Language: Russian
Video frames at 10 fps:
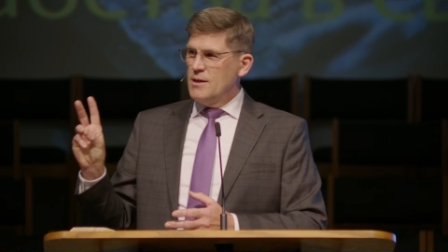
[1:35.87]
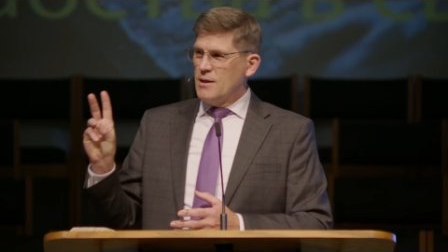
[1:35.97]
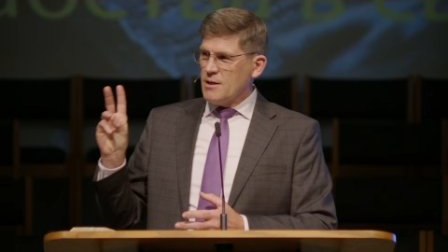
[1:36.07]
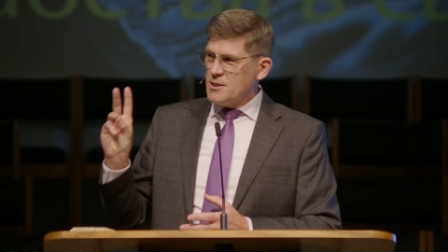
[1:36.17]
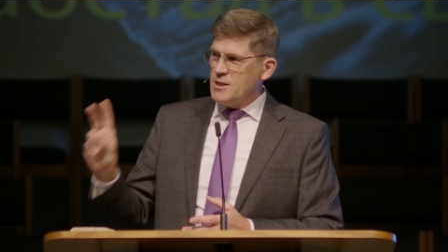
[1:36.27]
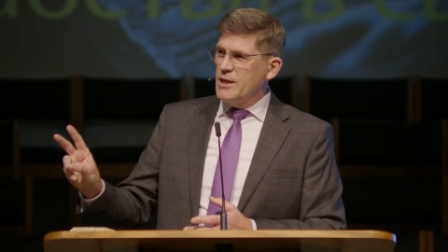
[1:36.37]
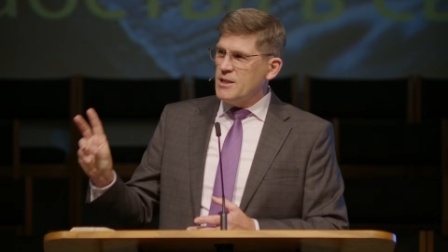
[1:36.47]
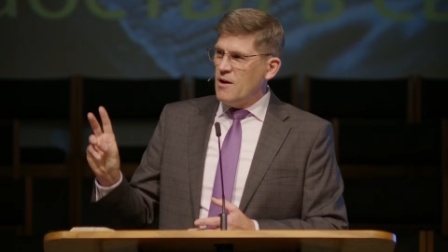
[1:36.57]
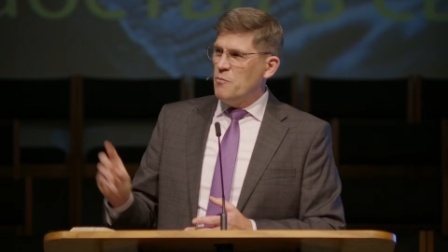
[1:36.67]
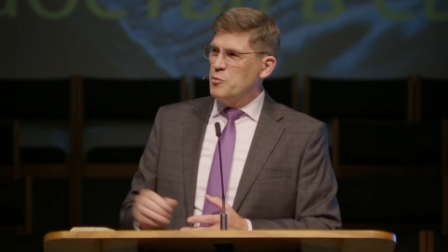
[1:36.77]
росли
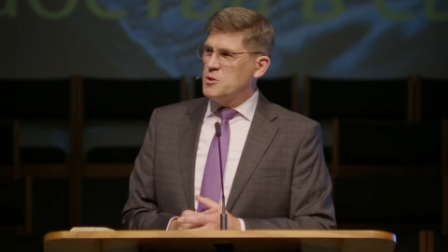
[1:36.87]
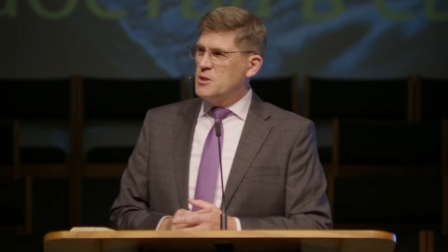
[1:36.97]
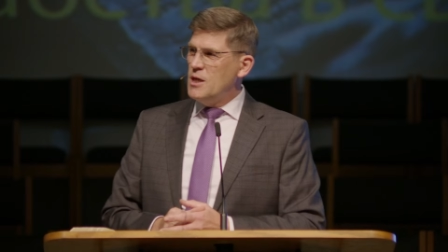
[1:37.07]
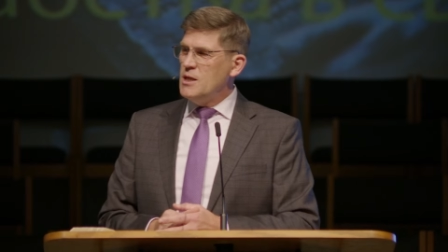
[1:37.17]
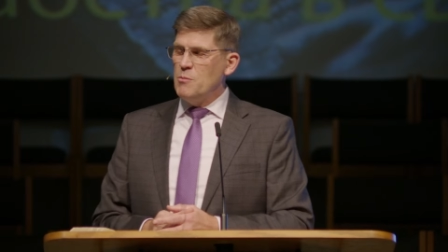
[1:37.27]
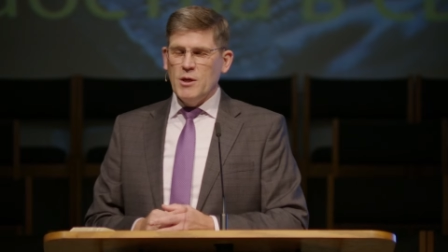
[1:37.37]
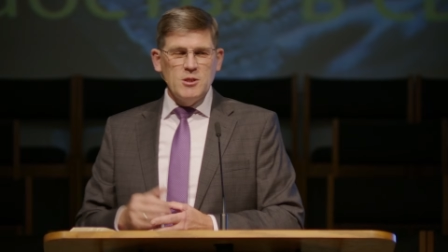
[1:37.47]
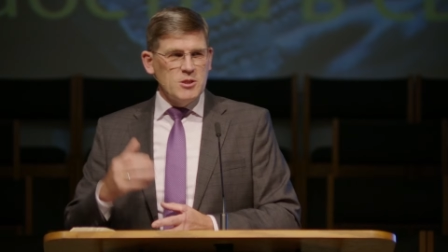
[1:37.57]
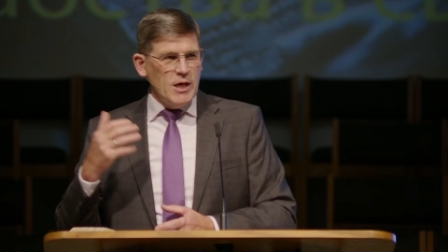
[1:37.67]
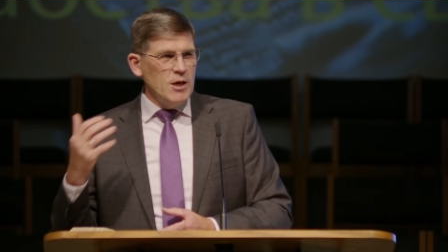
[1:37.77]
там в пустыне,
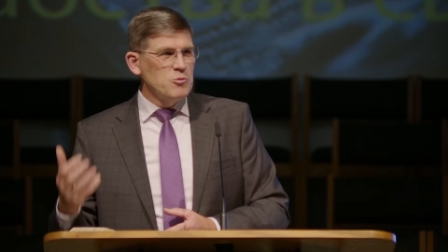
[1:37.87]
Моисею